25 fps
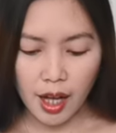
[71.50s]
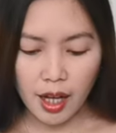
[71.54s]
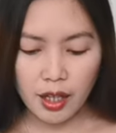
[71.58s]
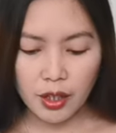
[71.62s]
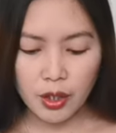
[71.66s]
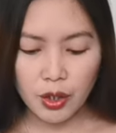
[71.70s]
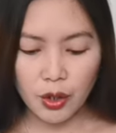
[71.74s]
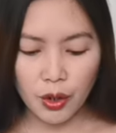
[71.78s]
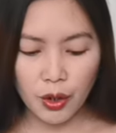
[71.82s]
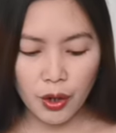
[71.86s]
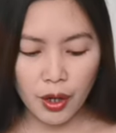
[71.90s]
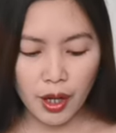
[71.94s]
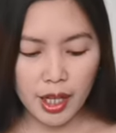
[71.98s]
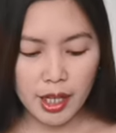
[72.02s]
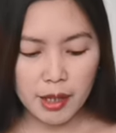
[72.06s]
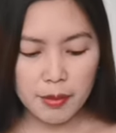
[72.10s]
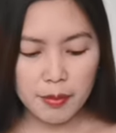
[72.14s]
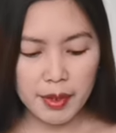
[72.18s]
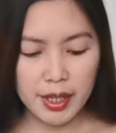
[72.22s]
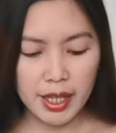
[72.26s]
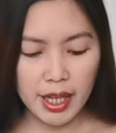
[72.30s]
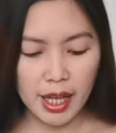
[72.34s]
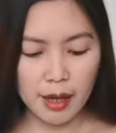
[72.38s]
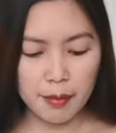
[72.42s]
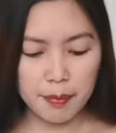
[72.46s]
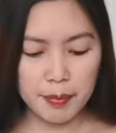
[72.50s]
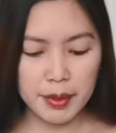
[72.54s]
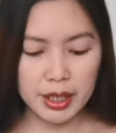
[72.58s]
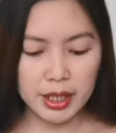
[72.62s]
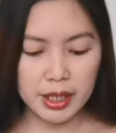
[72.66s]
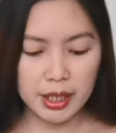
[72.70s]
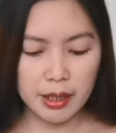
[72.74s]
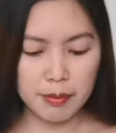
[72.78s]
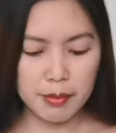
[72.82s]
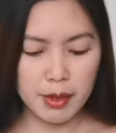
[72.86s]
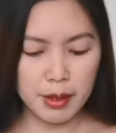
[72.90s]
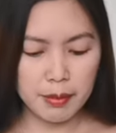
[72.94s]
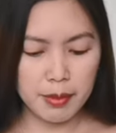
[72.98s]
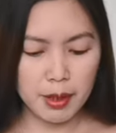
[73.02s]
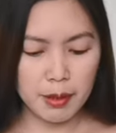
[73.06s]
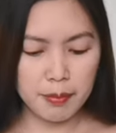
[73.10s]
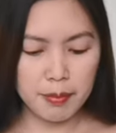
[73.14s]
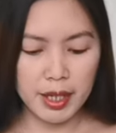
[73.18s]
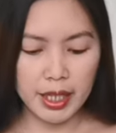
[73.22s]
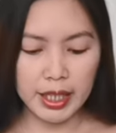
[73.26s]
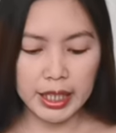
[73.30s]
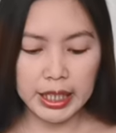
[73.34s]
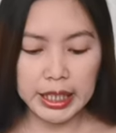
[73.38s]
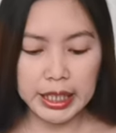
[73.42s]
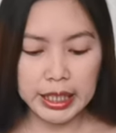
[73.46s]
Ako ay may apat na
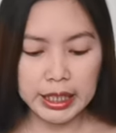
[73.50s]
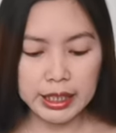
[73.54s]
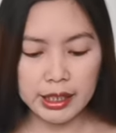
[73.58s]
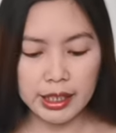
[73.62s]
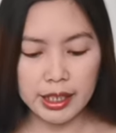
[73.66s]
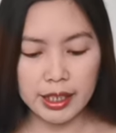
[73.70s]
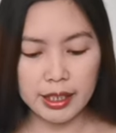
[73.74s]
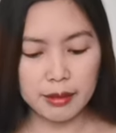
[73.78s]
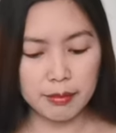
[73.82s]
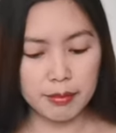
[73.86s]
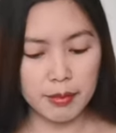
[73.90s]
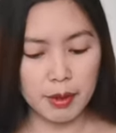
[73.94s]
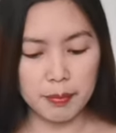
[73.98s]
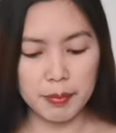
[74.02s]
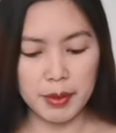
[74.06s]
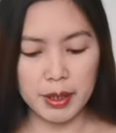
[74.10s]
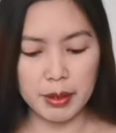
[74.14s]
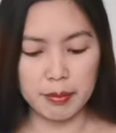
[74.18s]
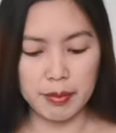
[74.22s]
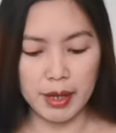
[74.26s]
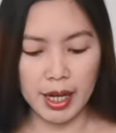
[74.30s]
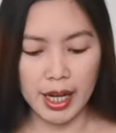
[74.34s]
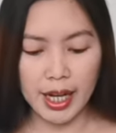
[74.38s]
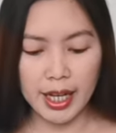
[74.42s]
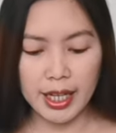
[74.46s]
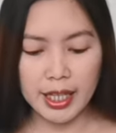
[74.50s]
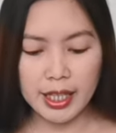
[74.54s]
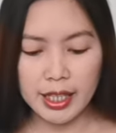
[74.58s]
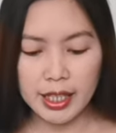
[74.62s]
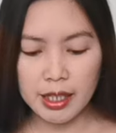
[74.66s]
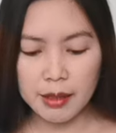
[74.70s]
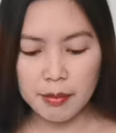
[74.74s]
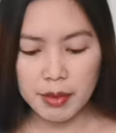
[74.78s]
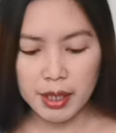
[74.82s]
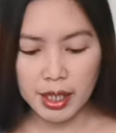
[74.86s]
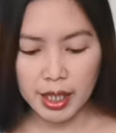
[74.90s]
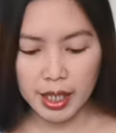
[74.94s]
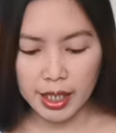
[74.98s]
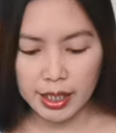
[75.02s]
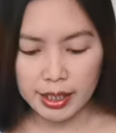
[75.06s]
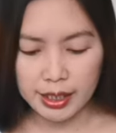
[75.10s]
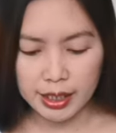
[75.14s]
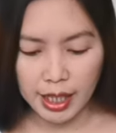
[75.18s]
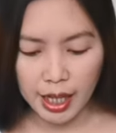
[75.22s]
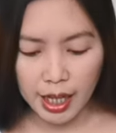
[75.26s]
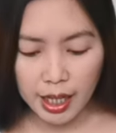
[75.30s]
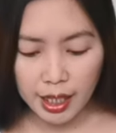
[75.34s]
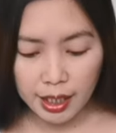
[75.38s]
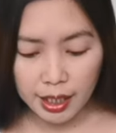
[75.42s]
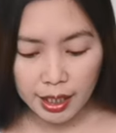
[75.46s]
mababait at mapagmahal na mga
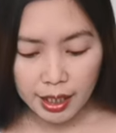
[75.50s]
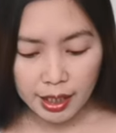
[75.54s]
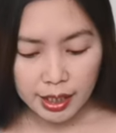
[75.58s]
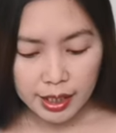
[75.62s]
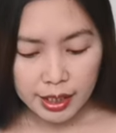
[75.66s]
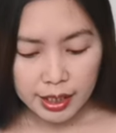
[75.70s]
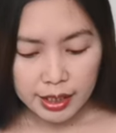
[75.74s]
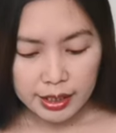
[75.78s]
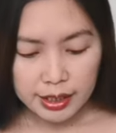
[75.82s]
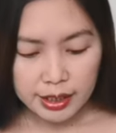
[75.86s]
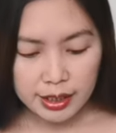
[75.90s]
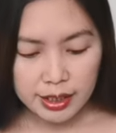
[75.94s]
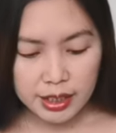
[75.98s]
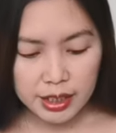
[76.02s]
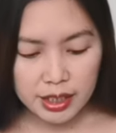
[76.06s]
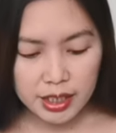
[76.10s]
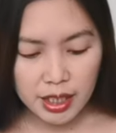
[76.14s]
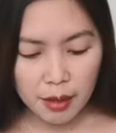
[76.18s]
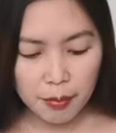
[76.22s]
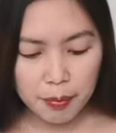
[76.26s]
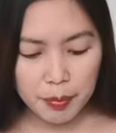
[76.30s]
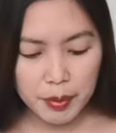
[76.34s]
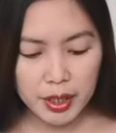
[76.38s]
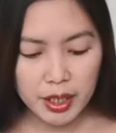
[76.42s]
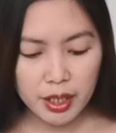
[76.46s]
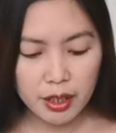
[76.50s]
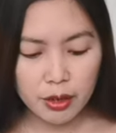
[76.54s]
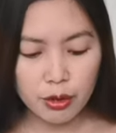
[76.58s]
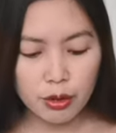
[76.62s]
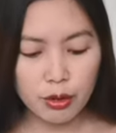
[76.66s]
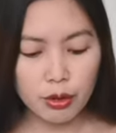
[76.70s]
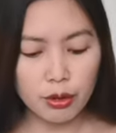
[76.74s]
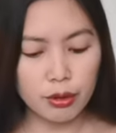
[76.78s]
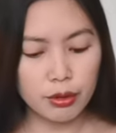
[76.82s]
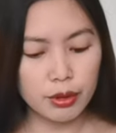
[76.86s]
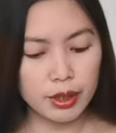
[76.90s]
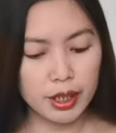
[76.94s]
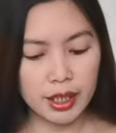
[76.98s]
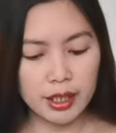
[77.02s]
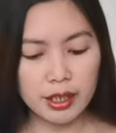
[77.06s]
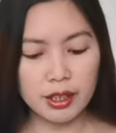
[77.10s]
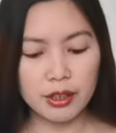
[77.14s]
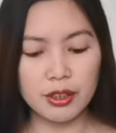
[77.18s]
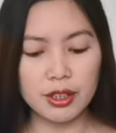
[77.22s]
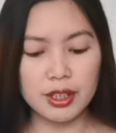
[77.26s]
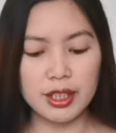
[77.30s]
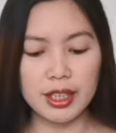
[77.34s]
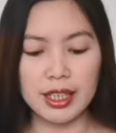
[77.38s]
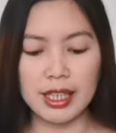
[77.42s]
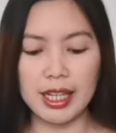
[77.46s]
anak na siyang pinagkukunan
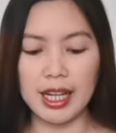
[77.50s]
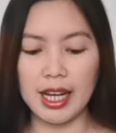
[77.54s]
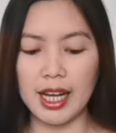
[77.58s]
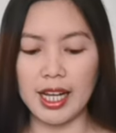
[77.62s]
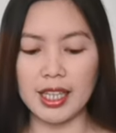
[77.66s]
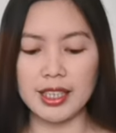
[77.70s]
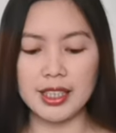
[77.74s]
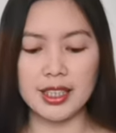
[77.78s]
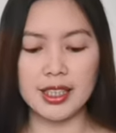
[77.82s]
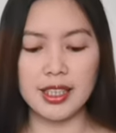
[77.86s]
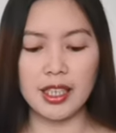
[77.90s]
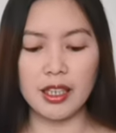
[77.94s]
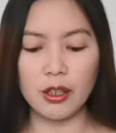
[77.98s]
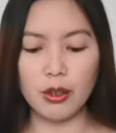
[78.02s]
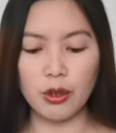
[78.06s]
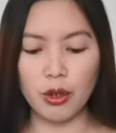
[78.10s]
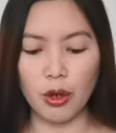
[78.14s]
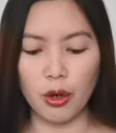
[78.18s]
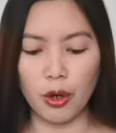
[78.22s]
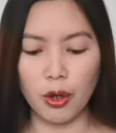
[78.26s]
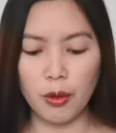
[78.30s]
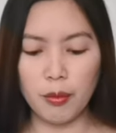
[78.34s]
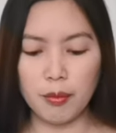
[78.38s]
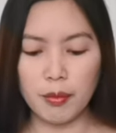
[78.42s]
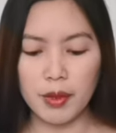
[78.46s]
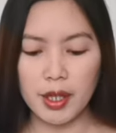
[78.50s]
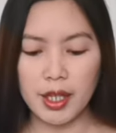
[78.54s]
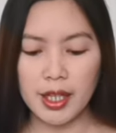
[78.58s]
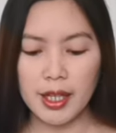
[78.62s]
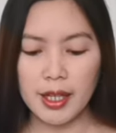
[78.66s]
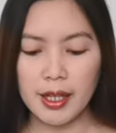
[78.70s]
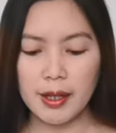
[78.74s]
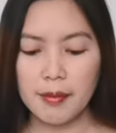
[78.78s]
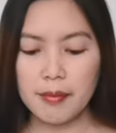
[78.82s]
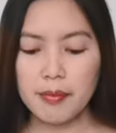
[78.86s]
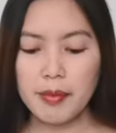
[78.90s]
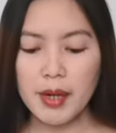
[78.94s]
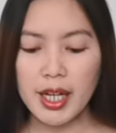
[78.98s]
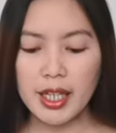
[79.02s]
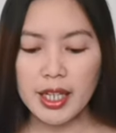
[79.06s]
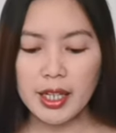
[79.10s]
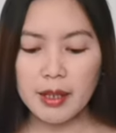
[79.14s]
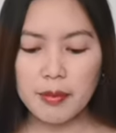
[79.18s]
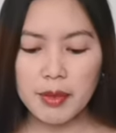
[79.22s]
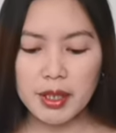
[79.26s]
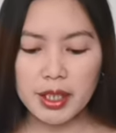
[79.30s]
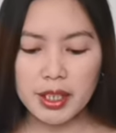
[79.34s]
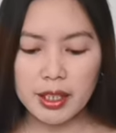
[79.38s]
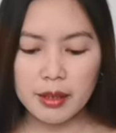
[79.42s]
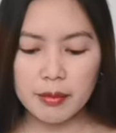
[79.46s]
ko ng lakas ng loob
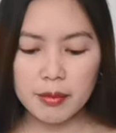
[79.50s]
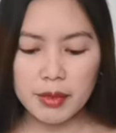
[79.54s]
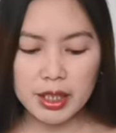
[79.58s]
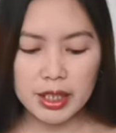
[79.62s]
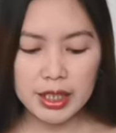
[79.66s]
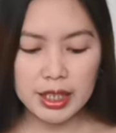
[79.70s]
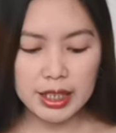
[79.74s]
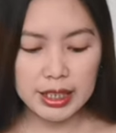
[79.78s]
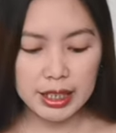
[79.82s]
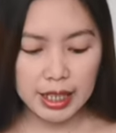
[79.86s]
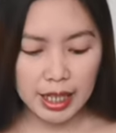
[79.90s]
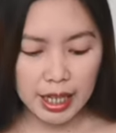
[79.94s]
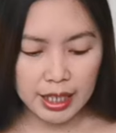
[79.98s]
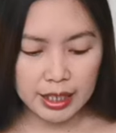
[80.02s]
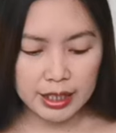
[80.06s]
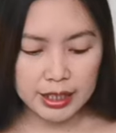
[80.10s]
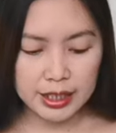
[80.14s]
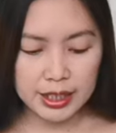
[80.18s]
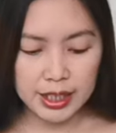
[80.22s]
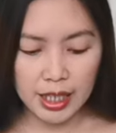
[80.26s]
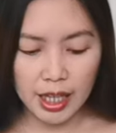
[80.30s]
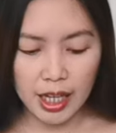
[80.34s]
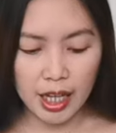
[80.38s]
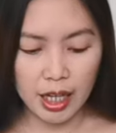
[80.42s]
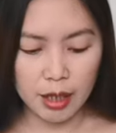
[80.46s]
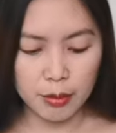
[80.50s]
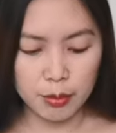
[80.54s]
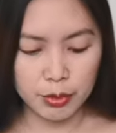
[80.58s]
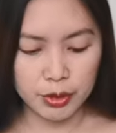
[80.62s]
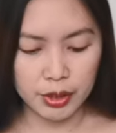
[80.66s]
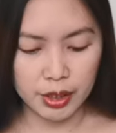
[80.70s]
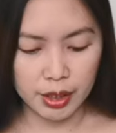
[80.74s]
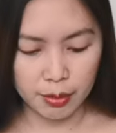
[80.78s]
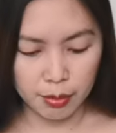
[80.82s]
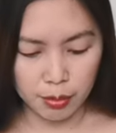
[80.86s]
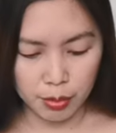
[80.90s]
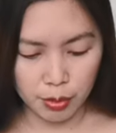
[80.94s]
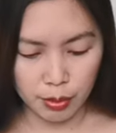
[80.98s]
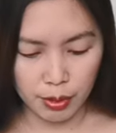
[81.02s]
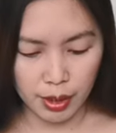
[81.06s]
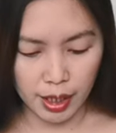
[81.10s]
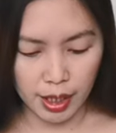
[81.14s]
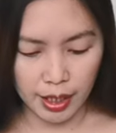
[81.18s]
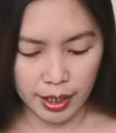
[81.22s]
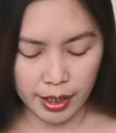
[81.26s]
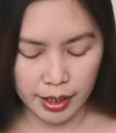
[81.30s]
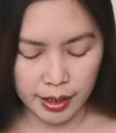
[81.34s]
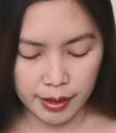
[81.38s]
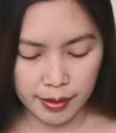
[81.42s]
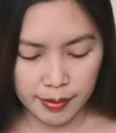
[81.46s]
para maging matatag sa hamon ng
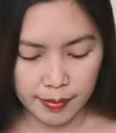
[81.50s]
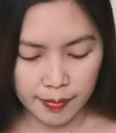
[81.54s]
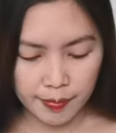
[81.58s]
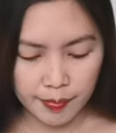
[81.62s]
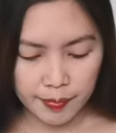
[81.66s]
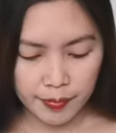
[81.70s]
buhay.